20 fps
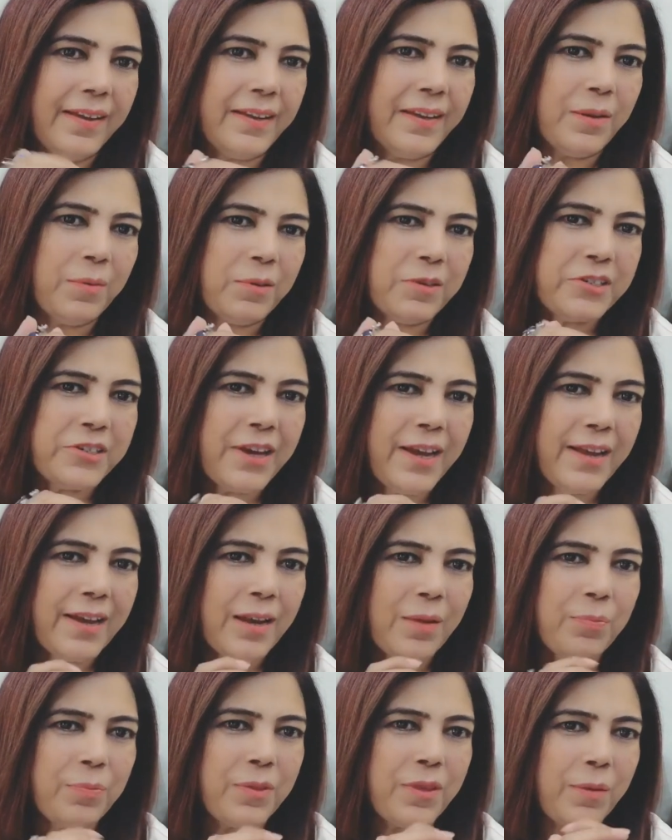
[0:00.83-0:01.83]
नमस्कार
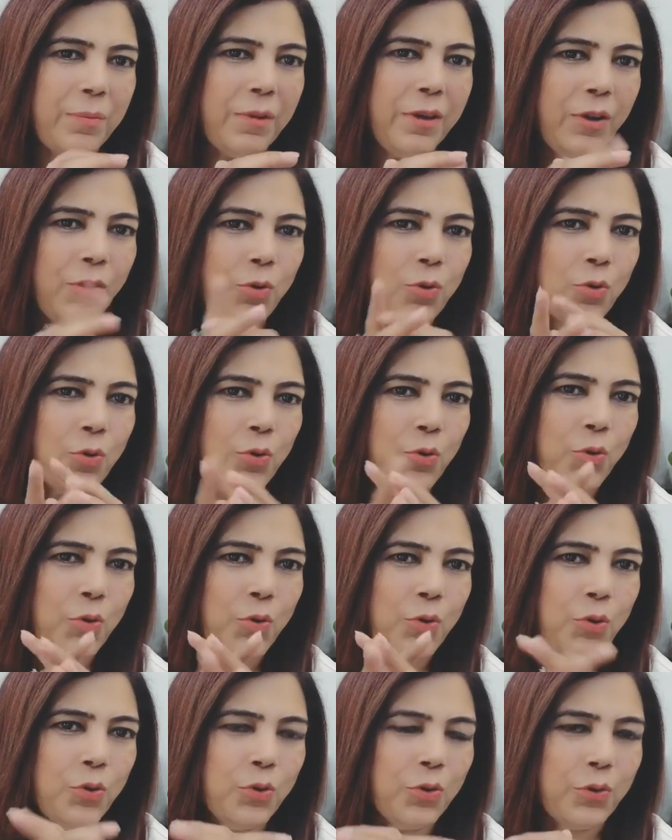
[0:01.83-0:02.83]
आप सभी लोगों को
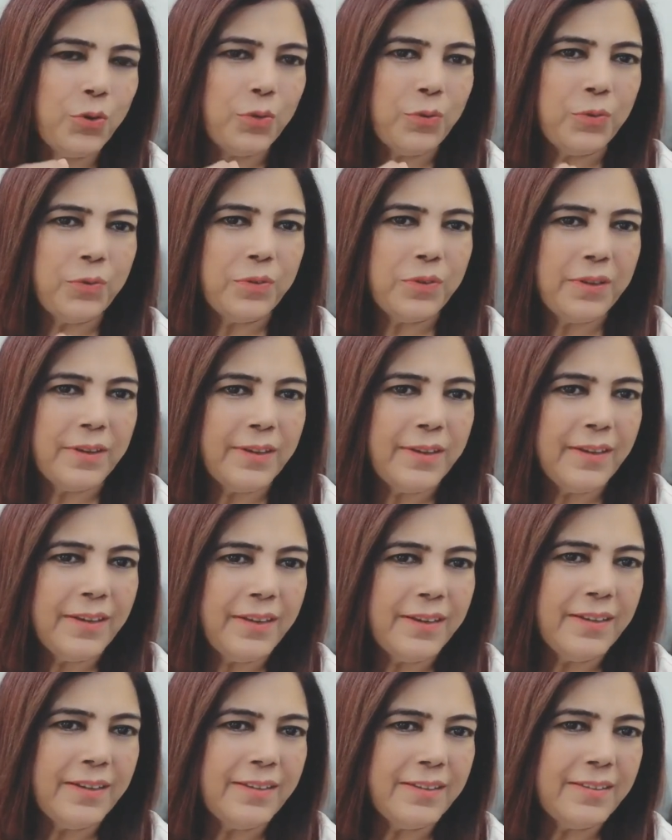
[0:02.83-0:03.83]

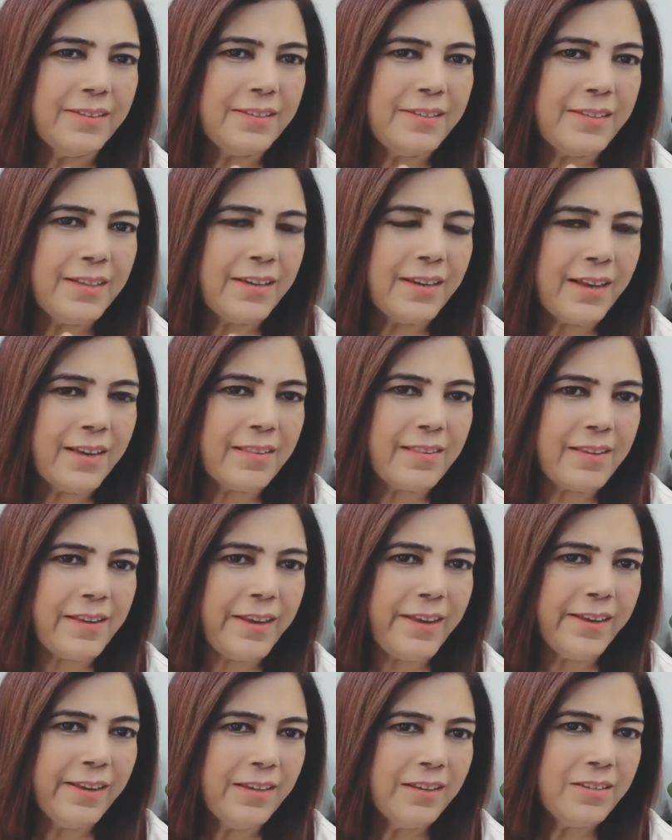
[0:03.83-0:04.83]
जिनका
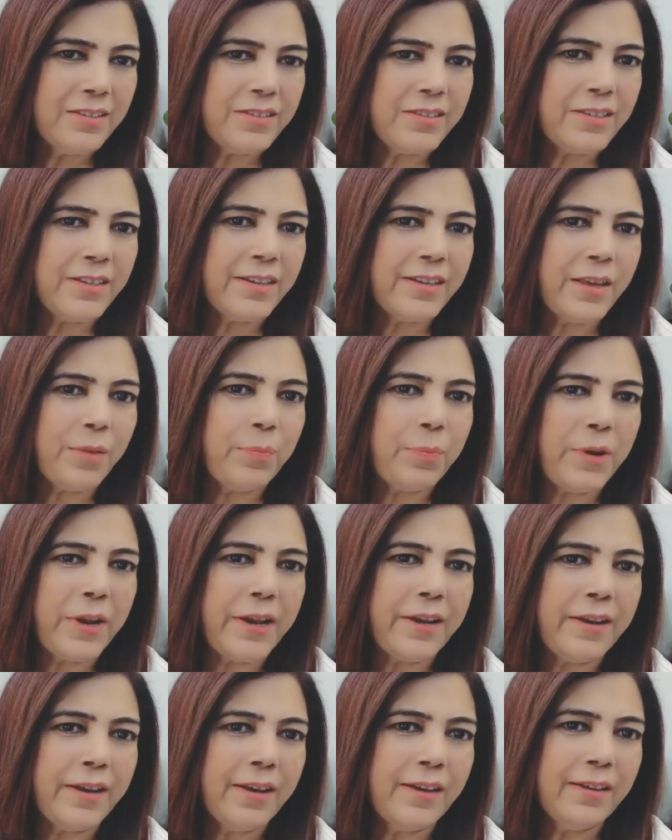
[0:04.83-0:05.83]
स्नेह जिनकी
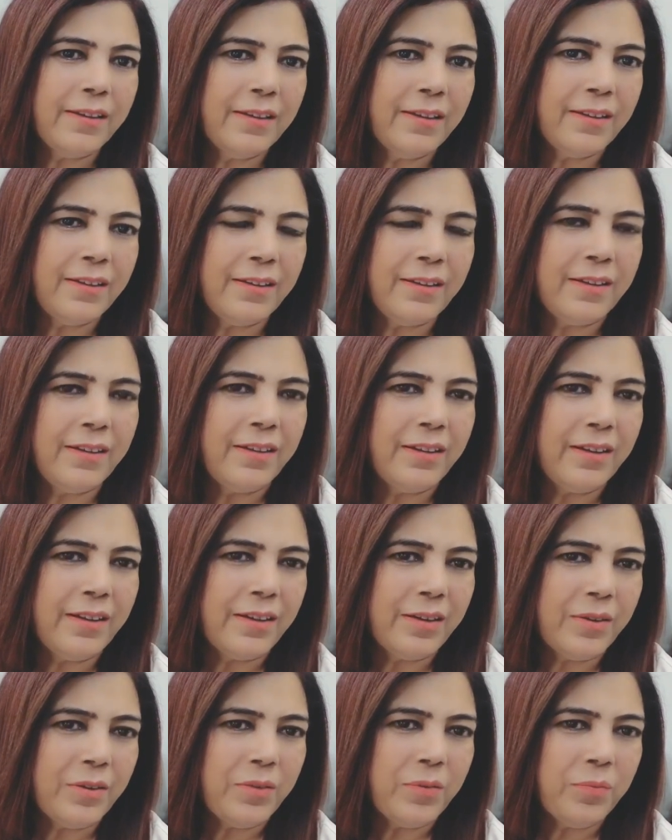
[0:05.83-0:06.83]
प्रेरणा
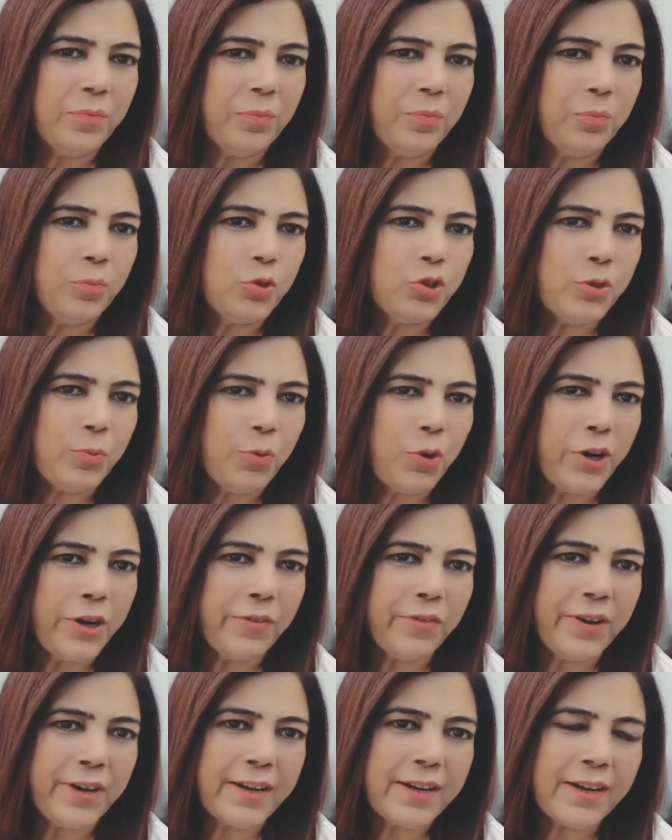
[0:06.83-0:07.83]
मुझे
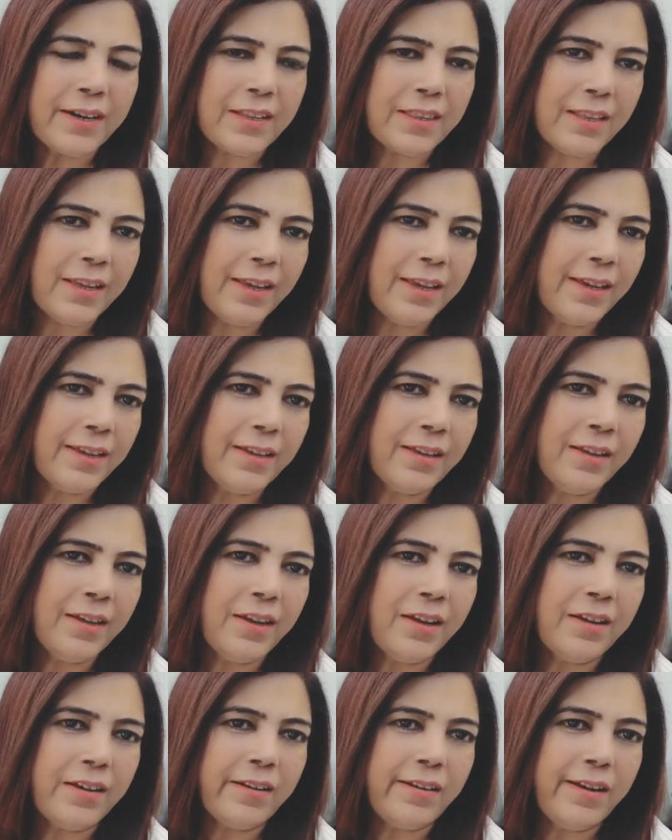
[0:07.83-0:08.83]
मोटिवेट करती है
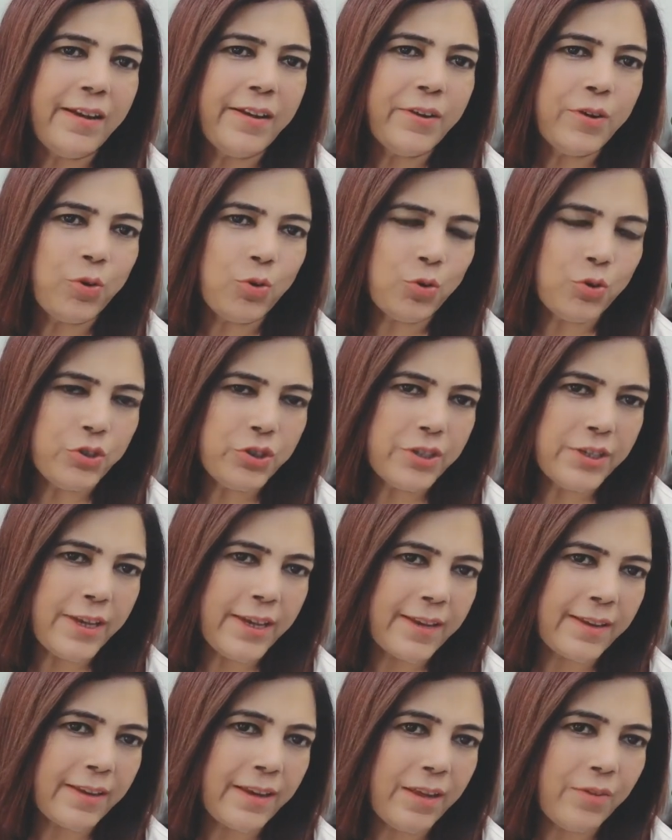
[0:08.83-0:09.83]
हर रोज़
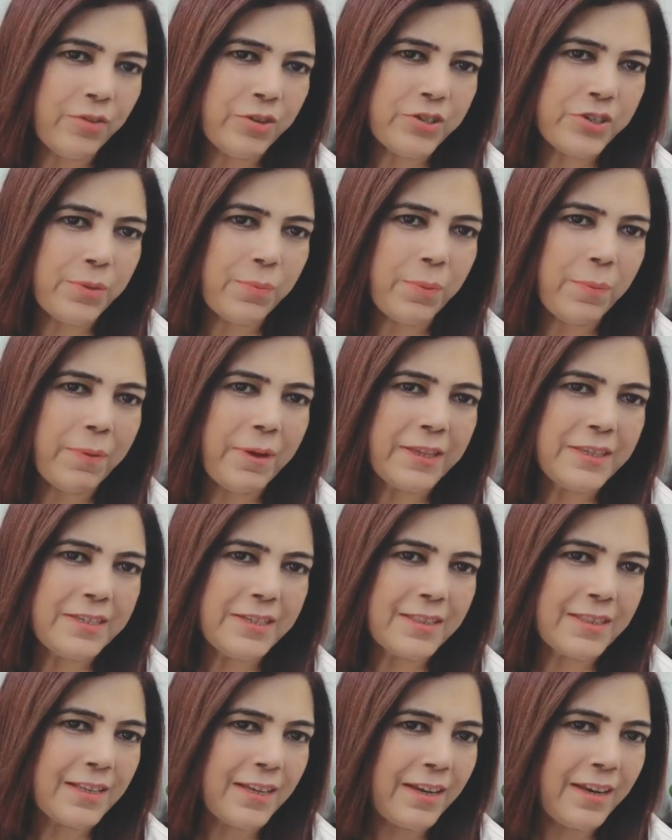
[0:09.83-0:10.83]
एक नए विषय पे
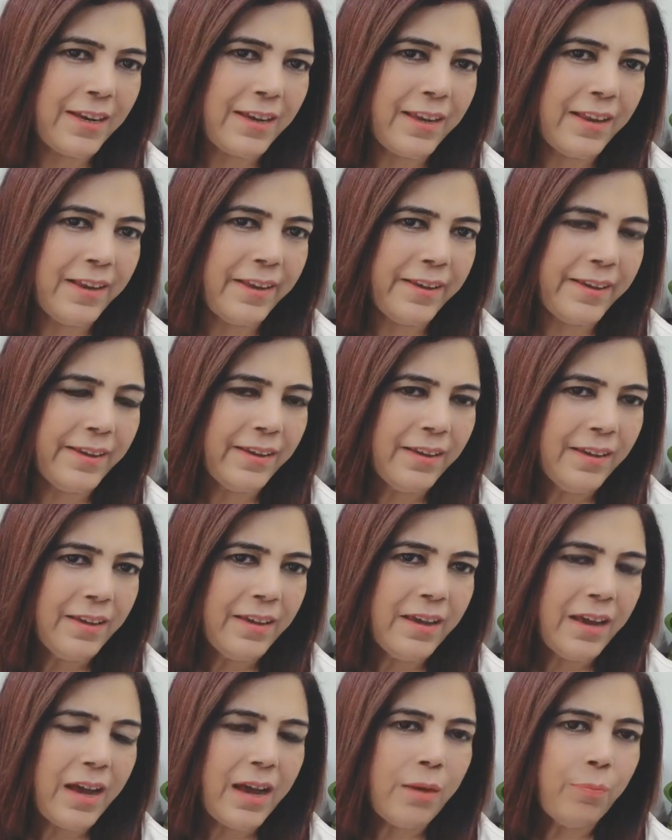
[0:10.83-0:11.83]
बातचीत करने के लिए
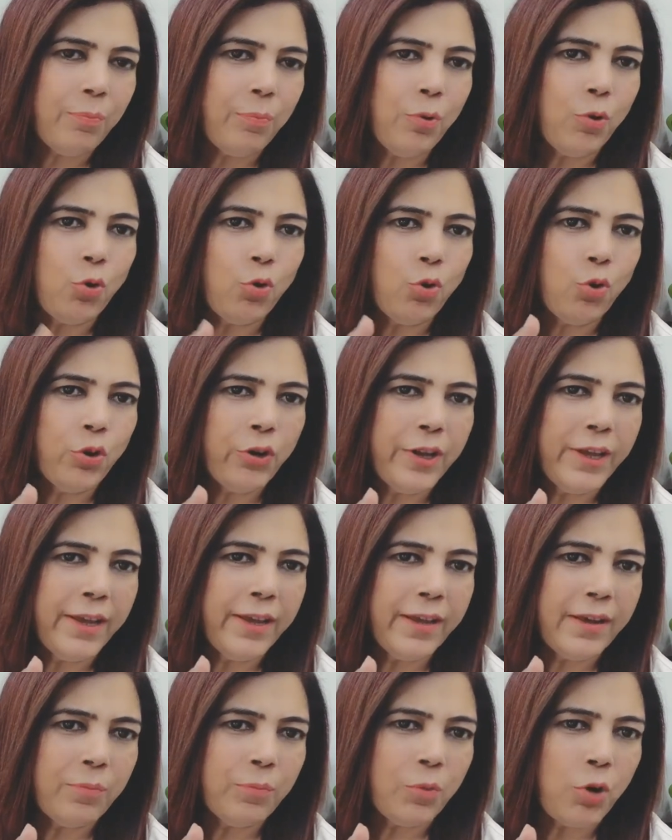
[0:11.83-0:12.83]
आप लोगों ने
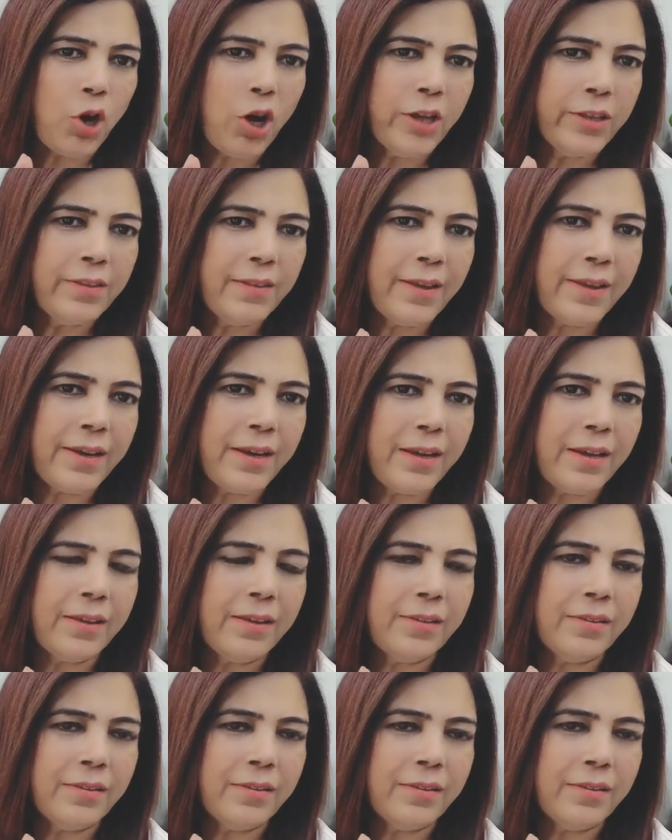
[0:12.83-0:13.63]
बहुत सारे